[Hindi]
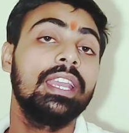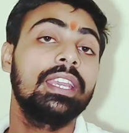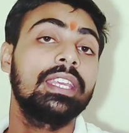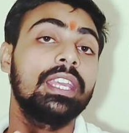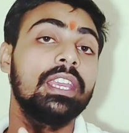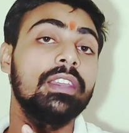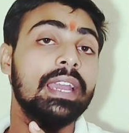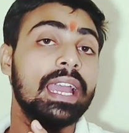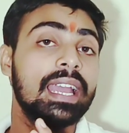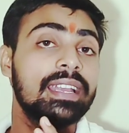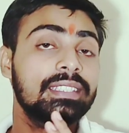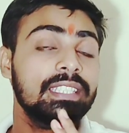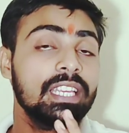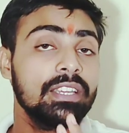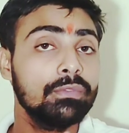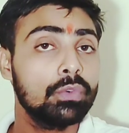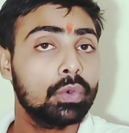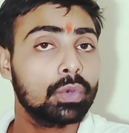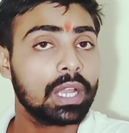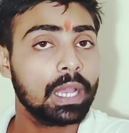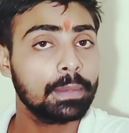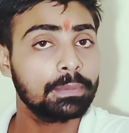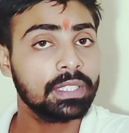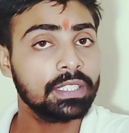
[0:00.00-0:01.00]
ये ऐसे
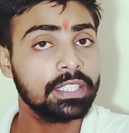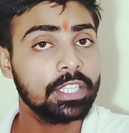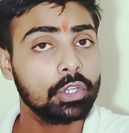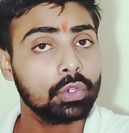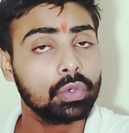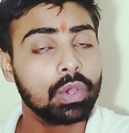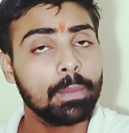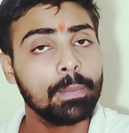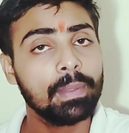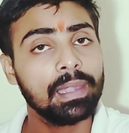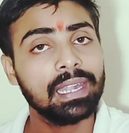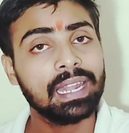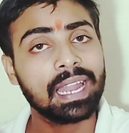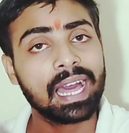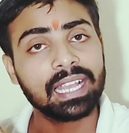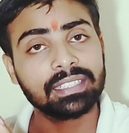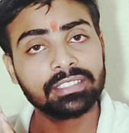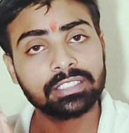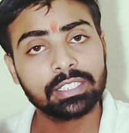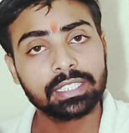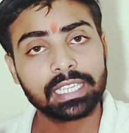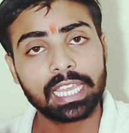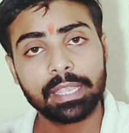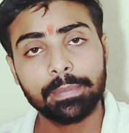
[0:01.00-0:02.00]
कैप्स है जिनको आप
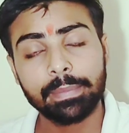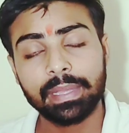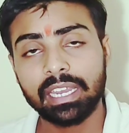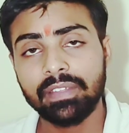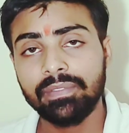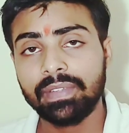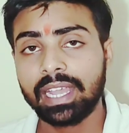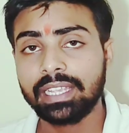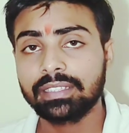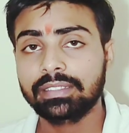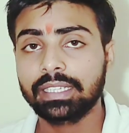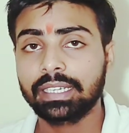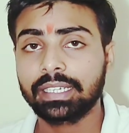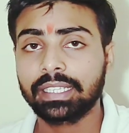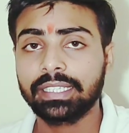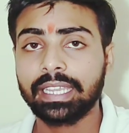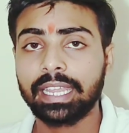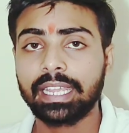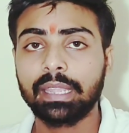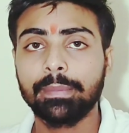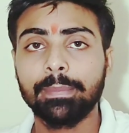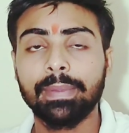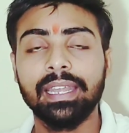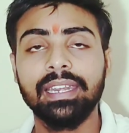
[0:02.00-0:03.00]
लास्ट टाइम में रिवाइज करके
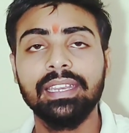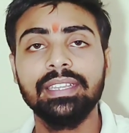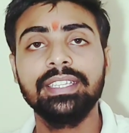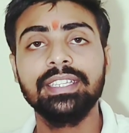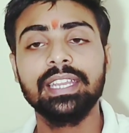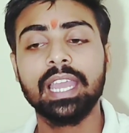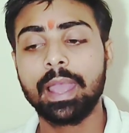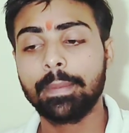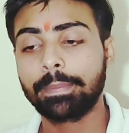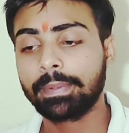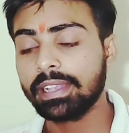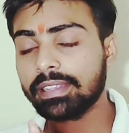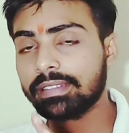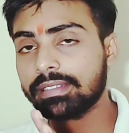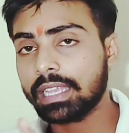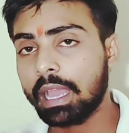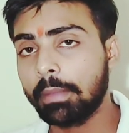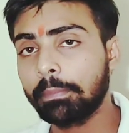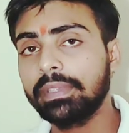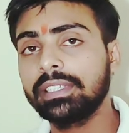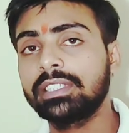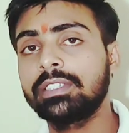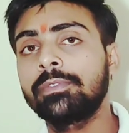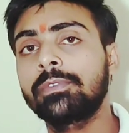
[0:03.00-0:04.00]
जाएंगे मान लीजिए आपका
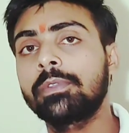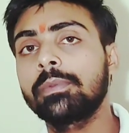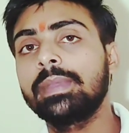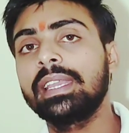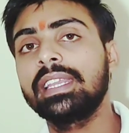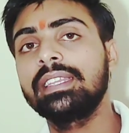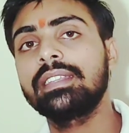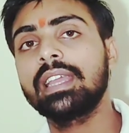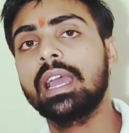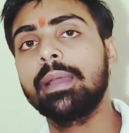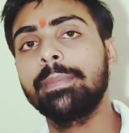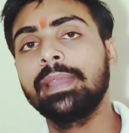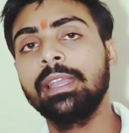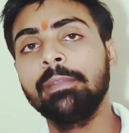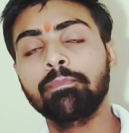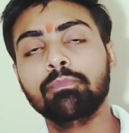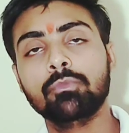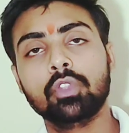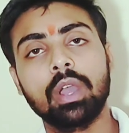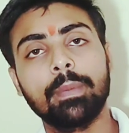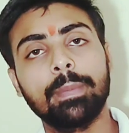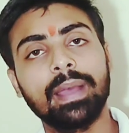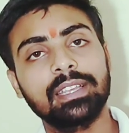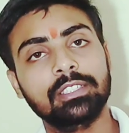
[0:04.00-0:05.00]
शाम के शिफ्ट में एग्जाम है
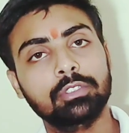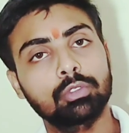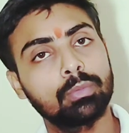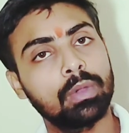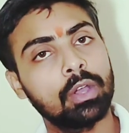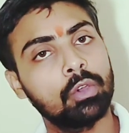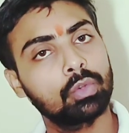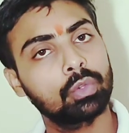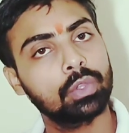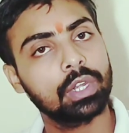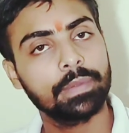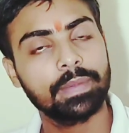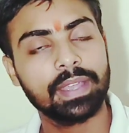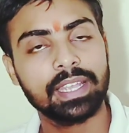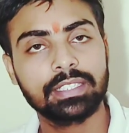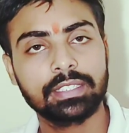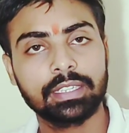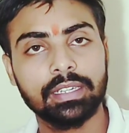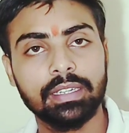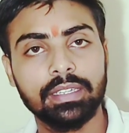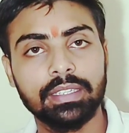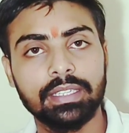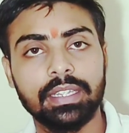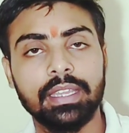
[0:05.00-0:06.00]
तो आप आज सुबह उनको रिवाइज
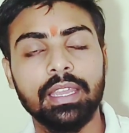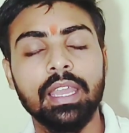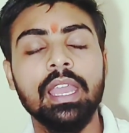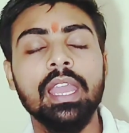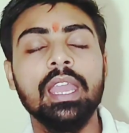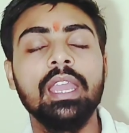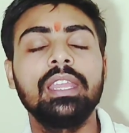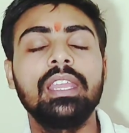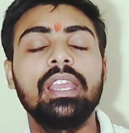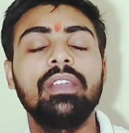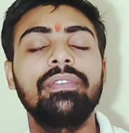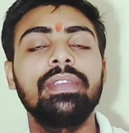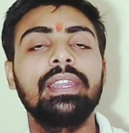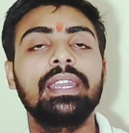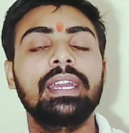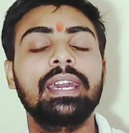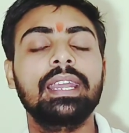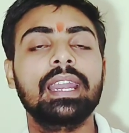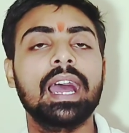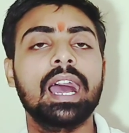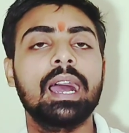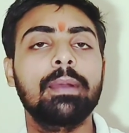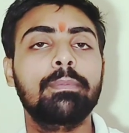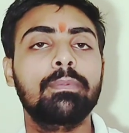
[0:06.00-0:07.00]
कर लीजिए या फिर
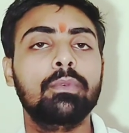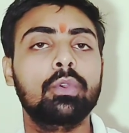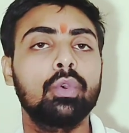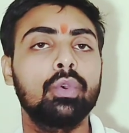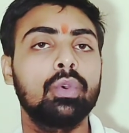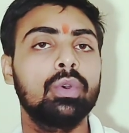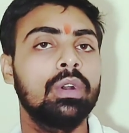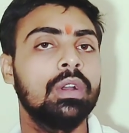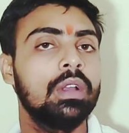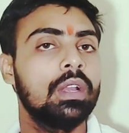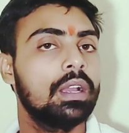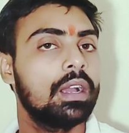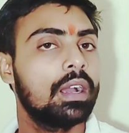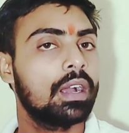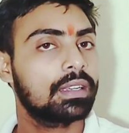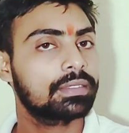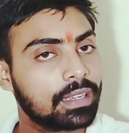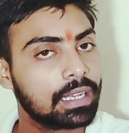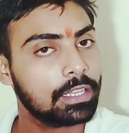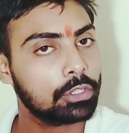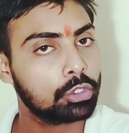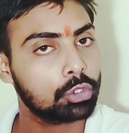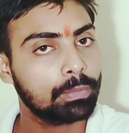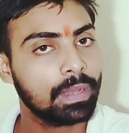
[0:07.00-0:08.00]
अगर आपको
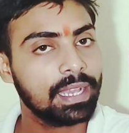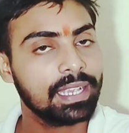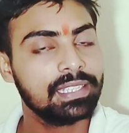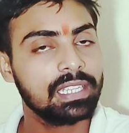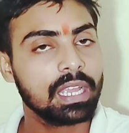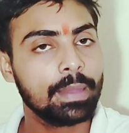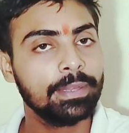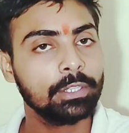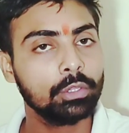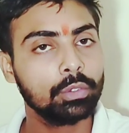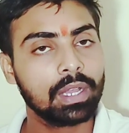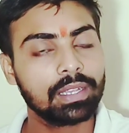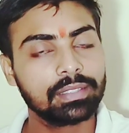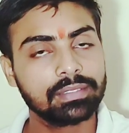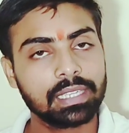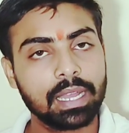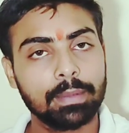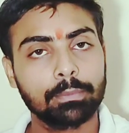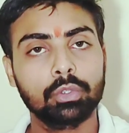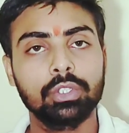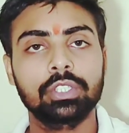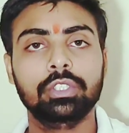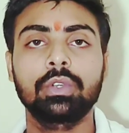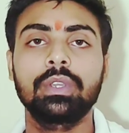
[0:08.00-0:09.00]
कल सुबह एग्जाम है तो आज
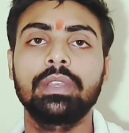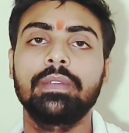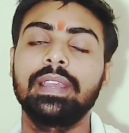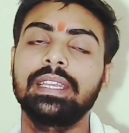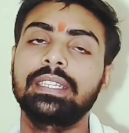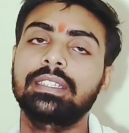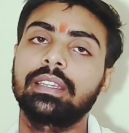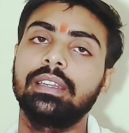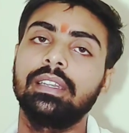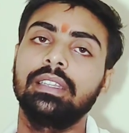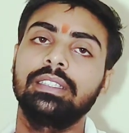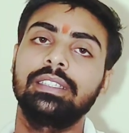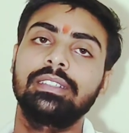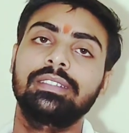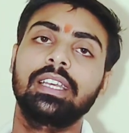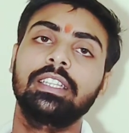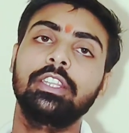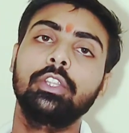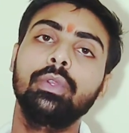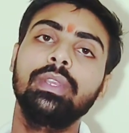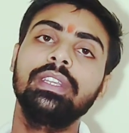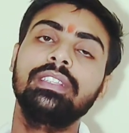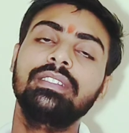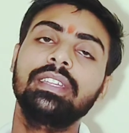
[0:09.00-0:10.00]
शाम को इसको रिवाइज कर लीजिए
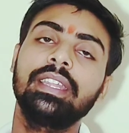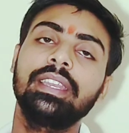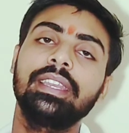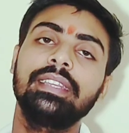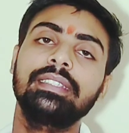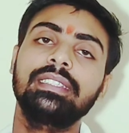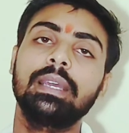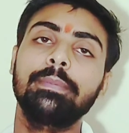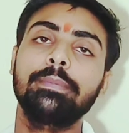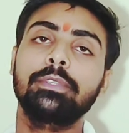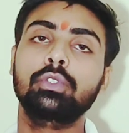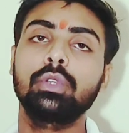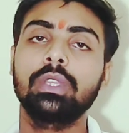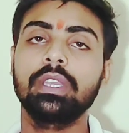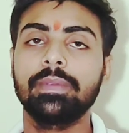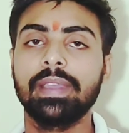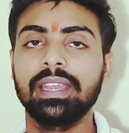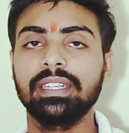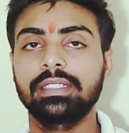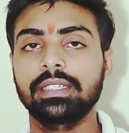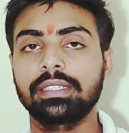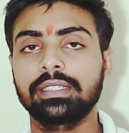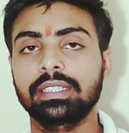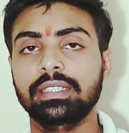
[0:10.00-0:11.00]
साथियों इस तरीके से आप इसको
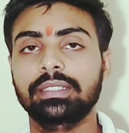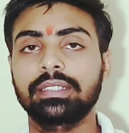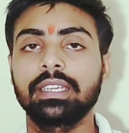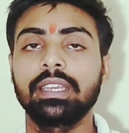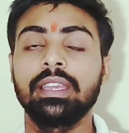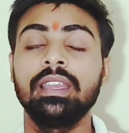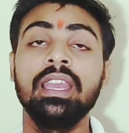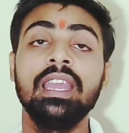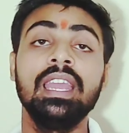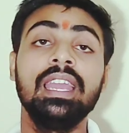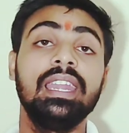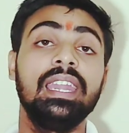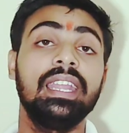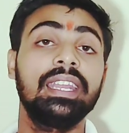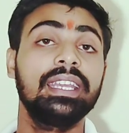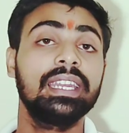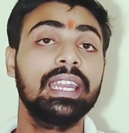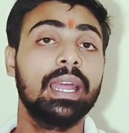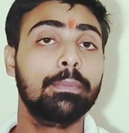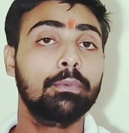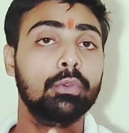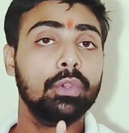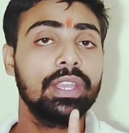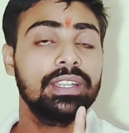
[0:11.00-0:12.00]
रिवाइज कर सकते हैं
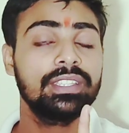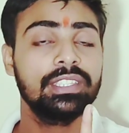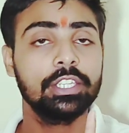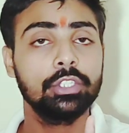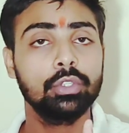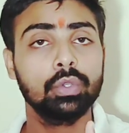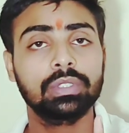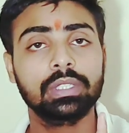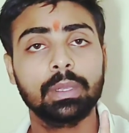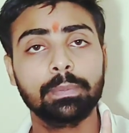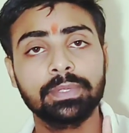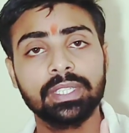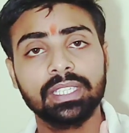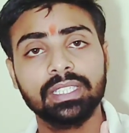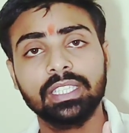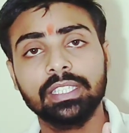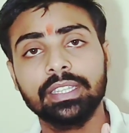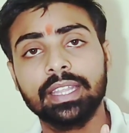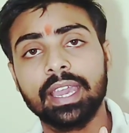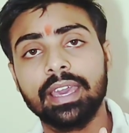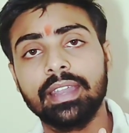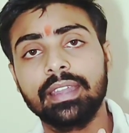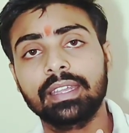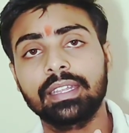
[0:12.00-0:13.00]
लेकिन आपको एक चीज जो सबसे
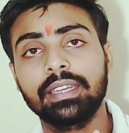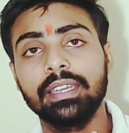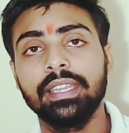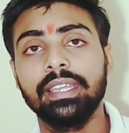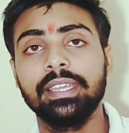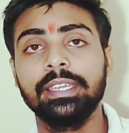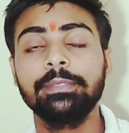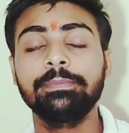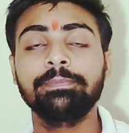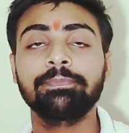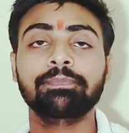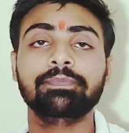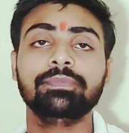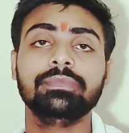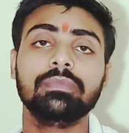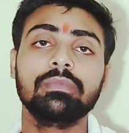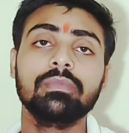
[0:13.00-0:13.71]
ज्यादा ध्यान रखनी है